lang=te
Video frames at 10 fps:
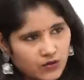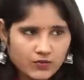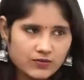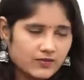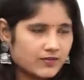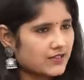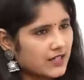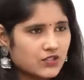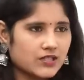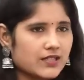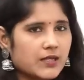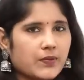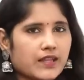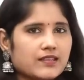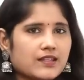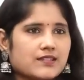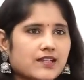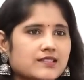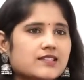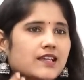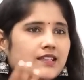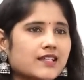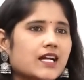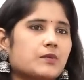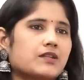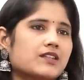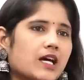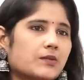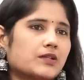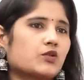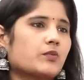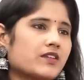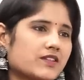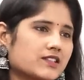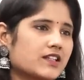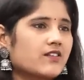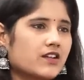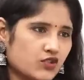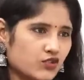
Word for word: అవును ఖచ్చితంగా ఇప్పుడు అంతే సక్సెస్ అయింది కాబట్టి దాని మీద రూమర్ వేస్తేనే ఎవరైనా